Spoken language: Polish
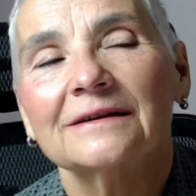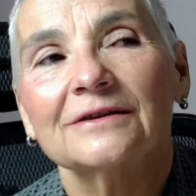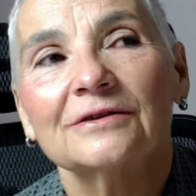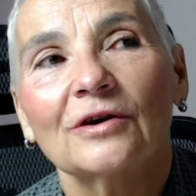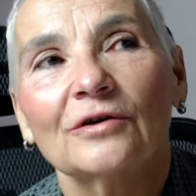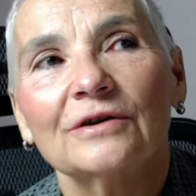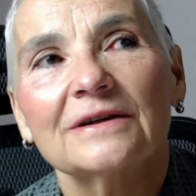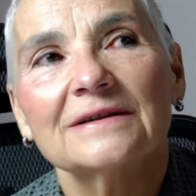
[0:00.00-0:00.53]

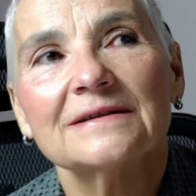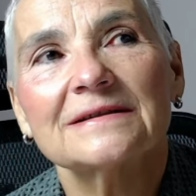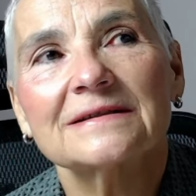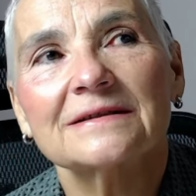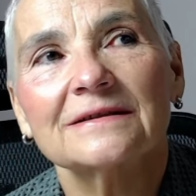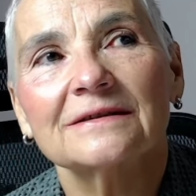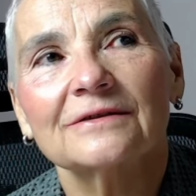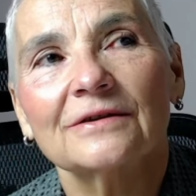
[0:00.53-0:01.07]
to
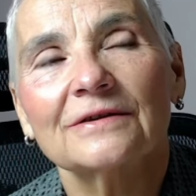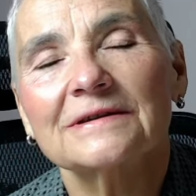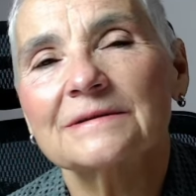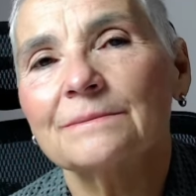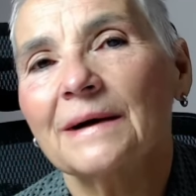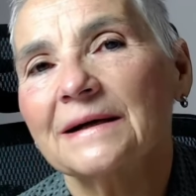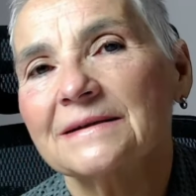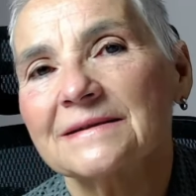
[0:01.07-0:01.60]
jest, to
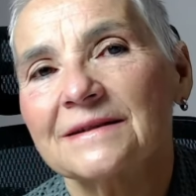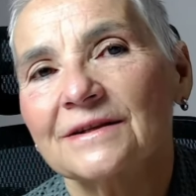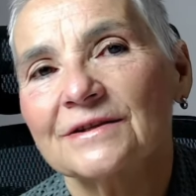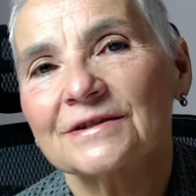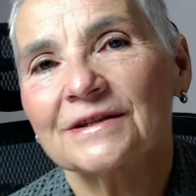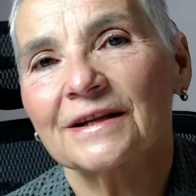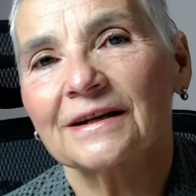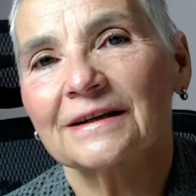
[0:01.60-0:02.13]
jest
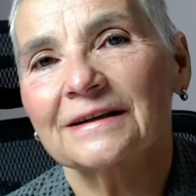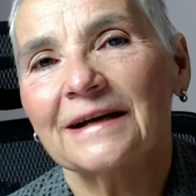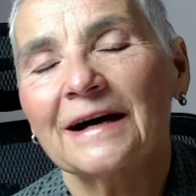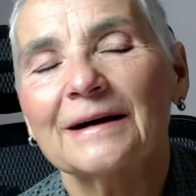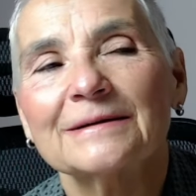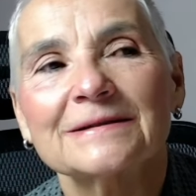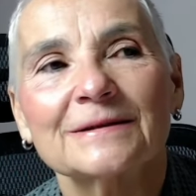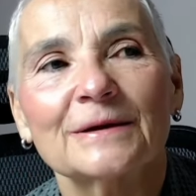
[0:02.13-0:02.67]
majstersztyk.
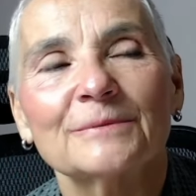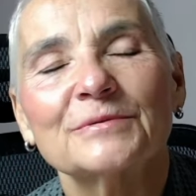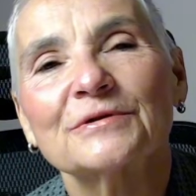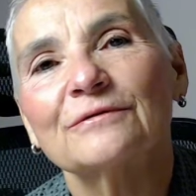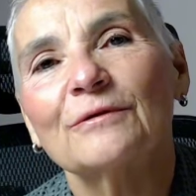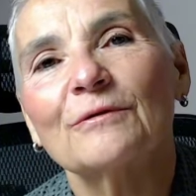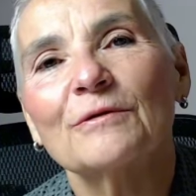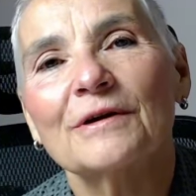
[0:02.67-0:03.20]
Ja sobie
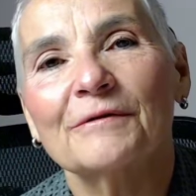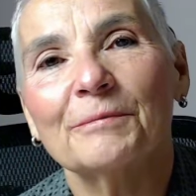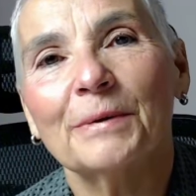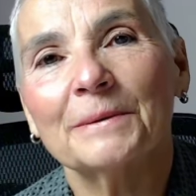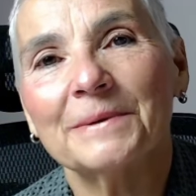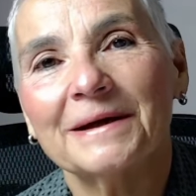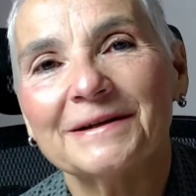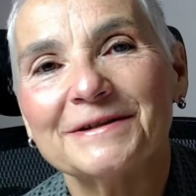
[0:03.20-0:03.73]
przywołuję w
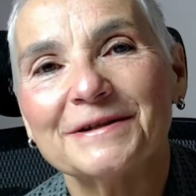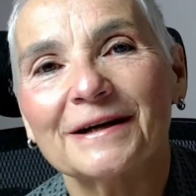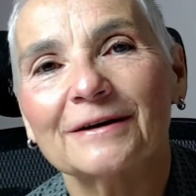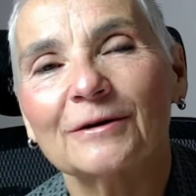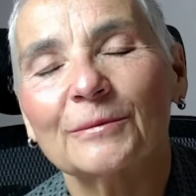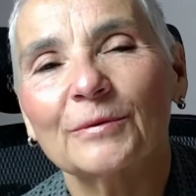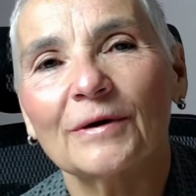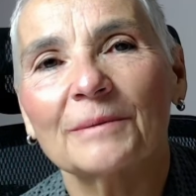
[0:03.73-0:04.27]
pamięci,
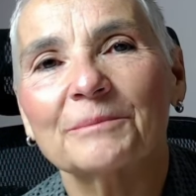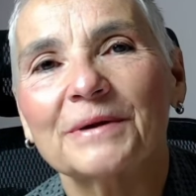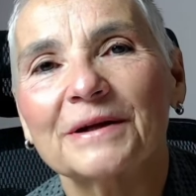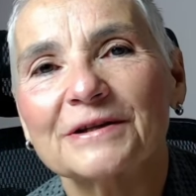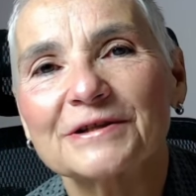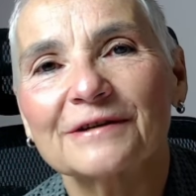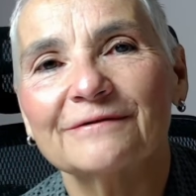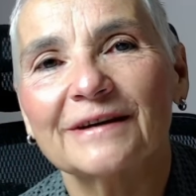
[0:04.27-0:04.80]
jak robiłam
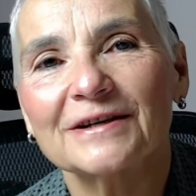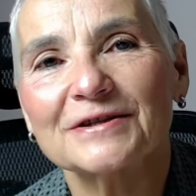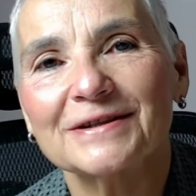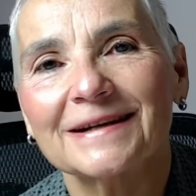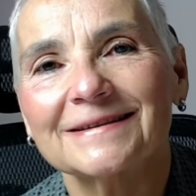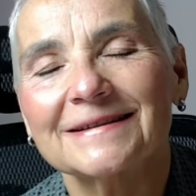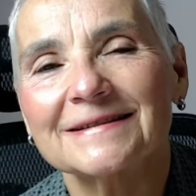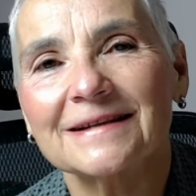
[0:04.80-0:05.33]
pierwsze
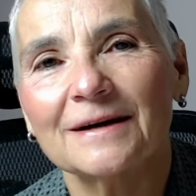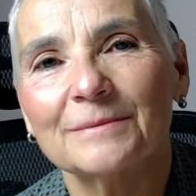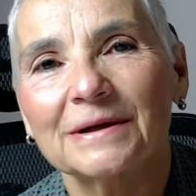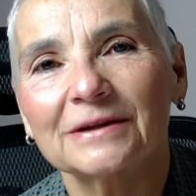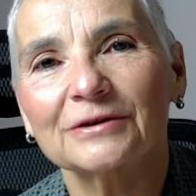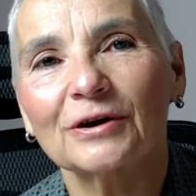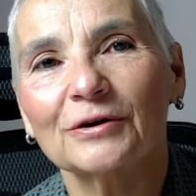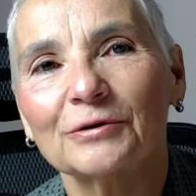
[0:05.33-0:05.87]
warsztaty z
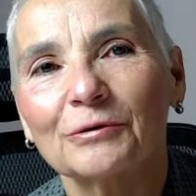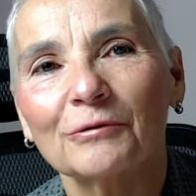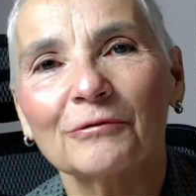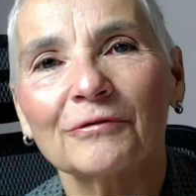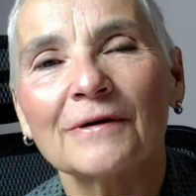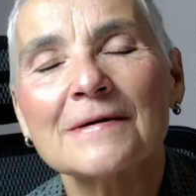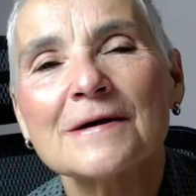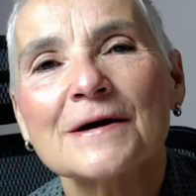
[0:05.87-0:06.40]

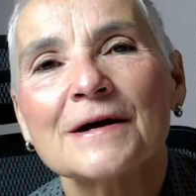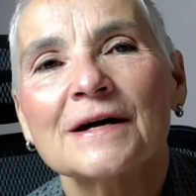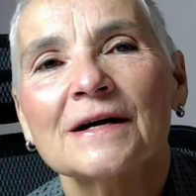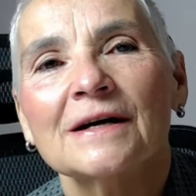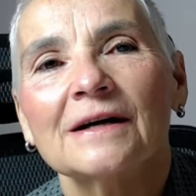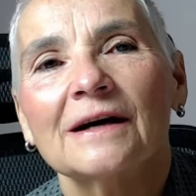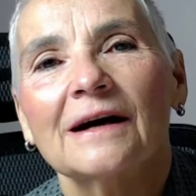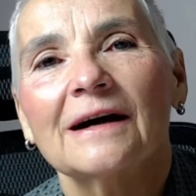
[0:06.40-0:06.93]
kamertonów,
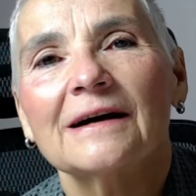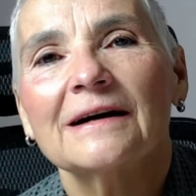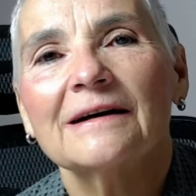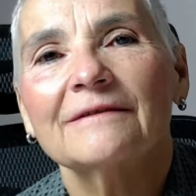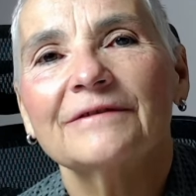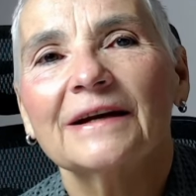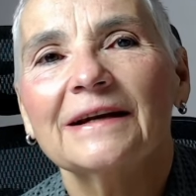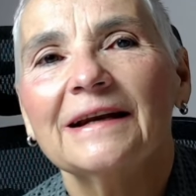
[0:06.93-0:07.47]

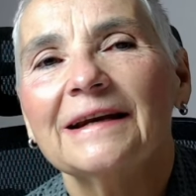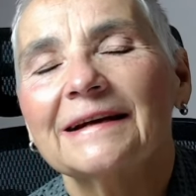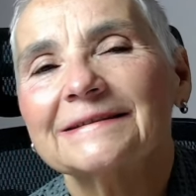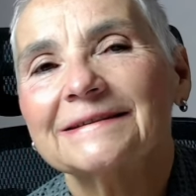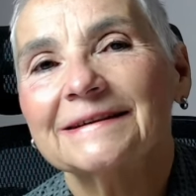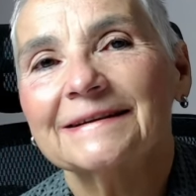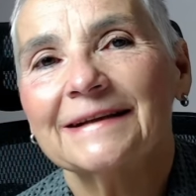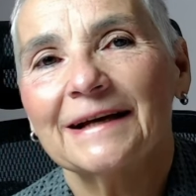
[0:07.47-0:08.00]
E, wiele
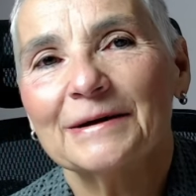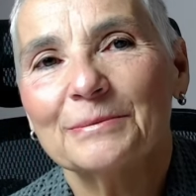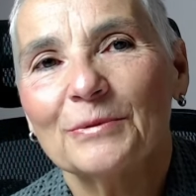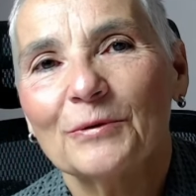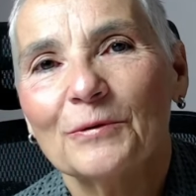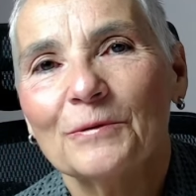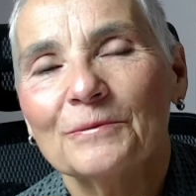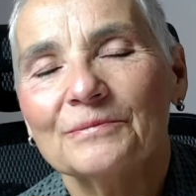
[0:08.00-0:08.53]
lat
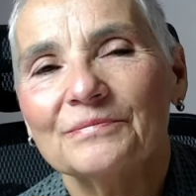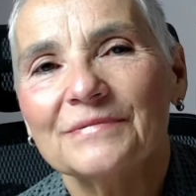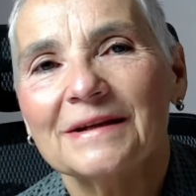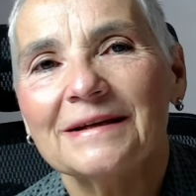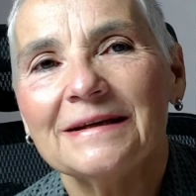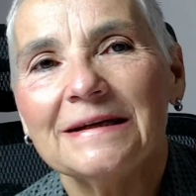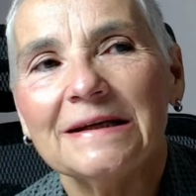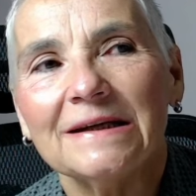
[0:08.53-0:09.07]
temu
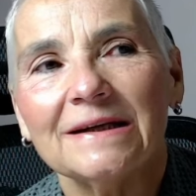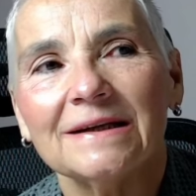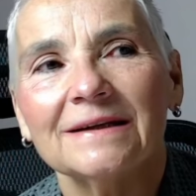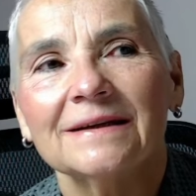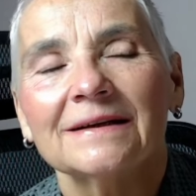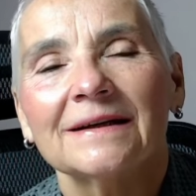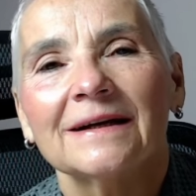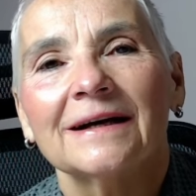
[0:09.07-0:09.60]

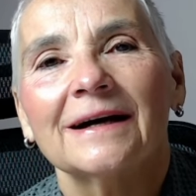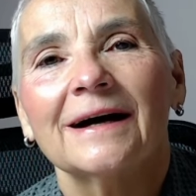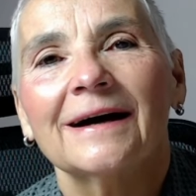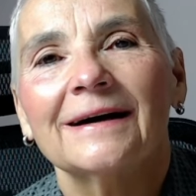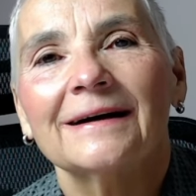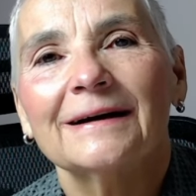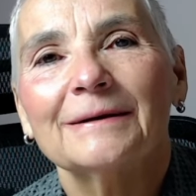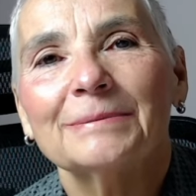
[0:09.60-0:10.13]
i
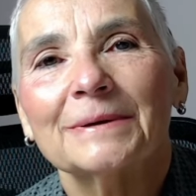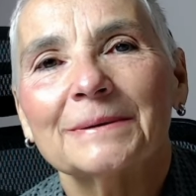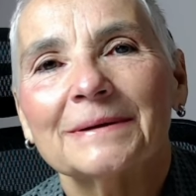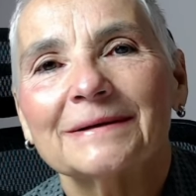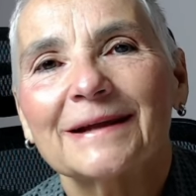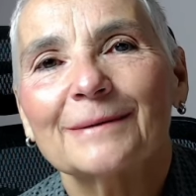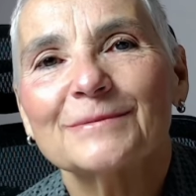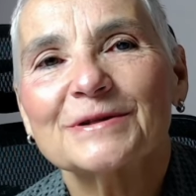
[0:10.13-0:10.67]
e,
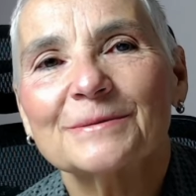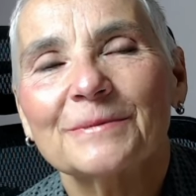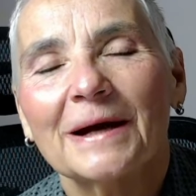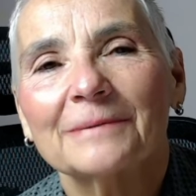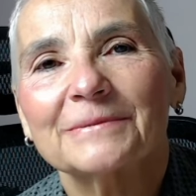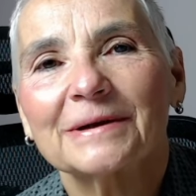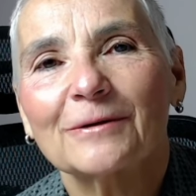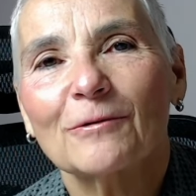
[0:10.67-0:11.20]
pamiętam, że
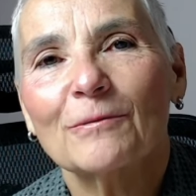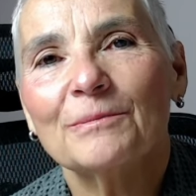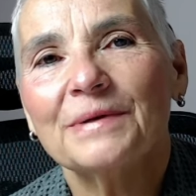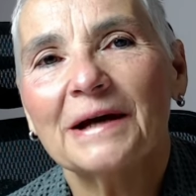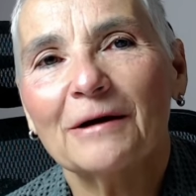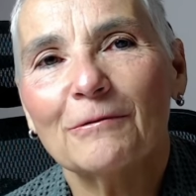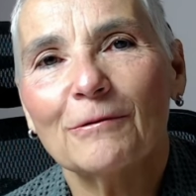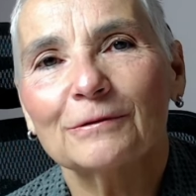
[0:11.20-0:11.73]
miałam taką
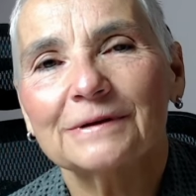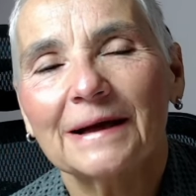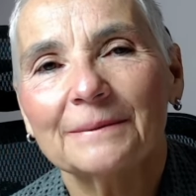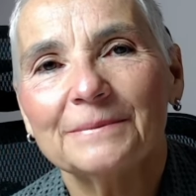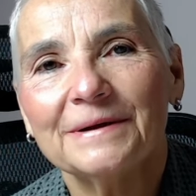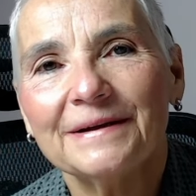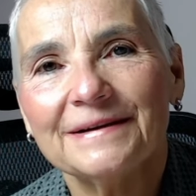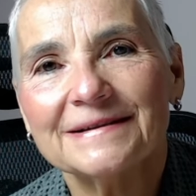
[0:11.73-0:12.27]
białą
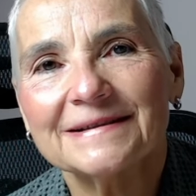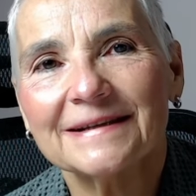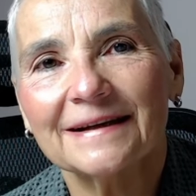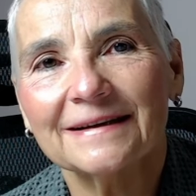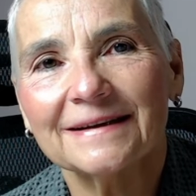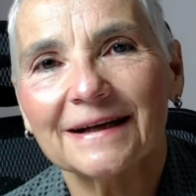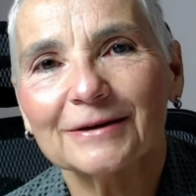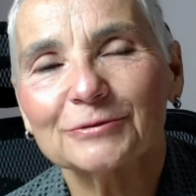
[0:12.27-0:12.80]

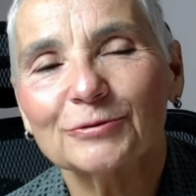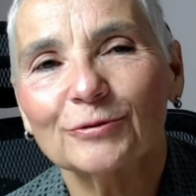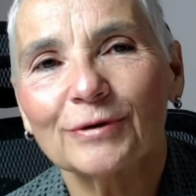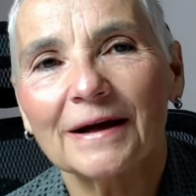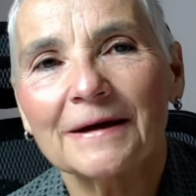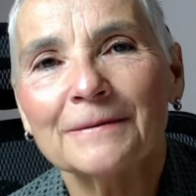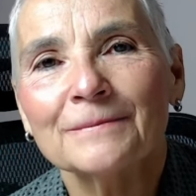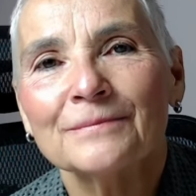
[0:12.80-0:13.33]
tablicę, na
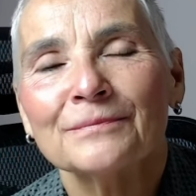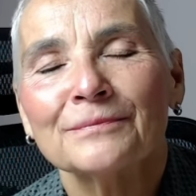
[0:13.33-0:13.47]
której